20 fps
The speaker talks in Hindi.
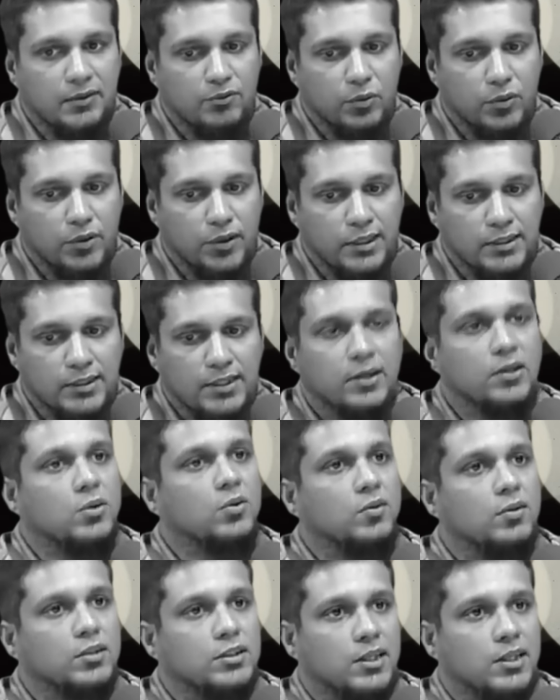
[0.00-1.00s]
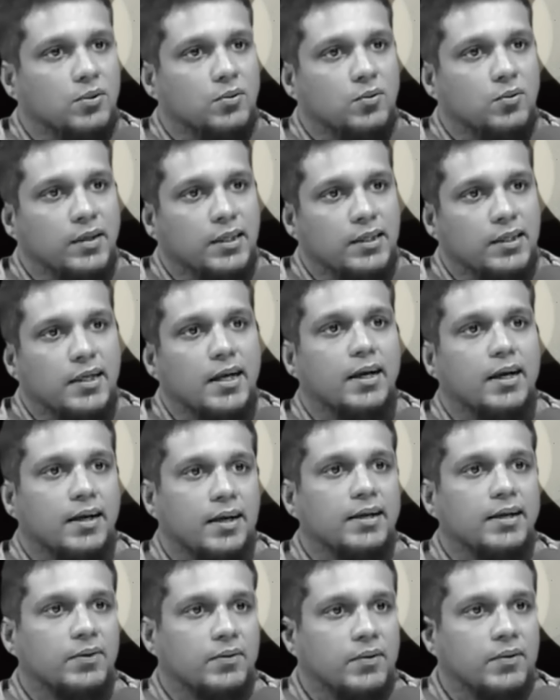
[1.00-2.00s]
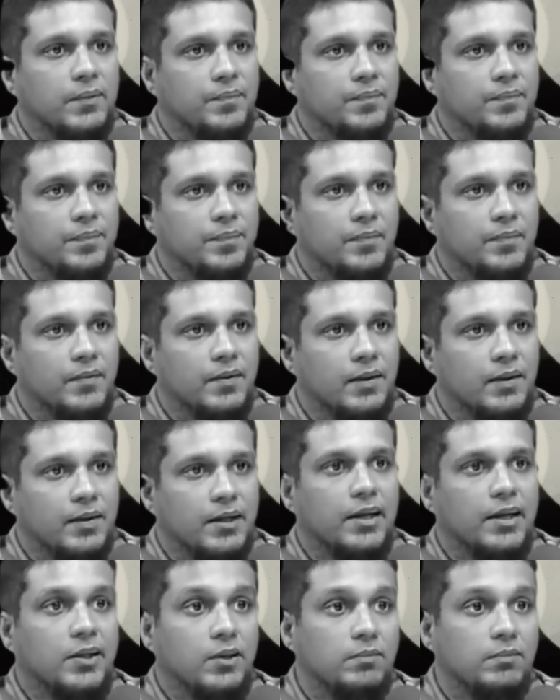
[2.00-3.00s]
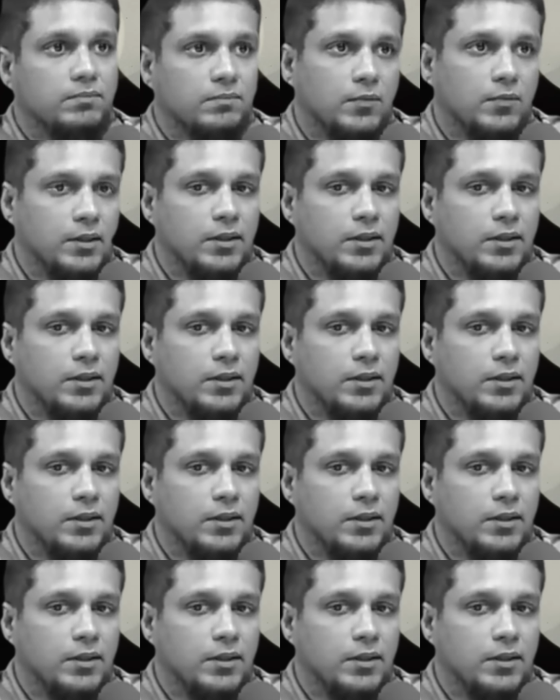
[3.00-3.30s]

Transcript: वो रीज़न ढूंढ सकूं कि ये आया क्यों है सुबह यानी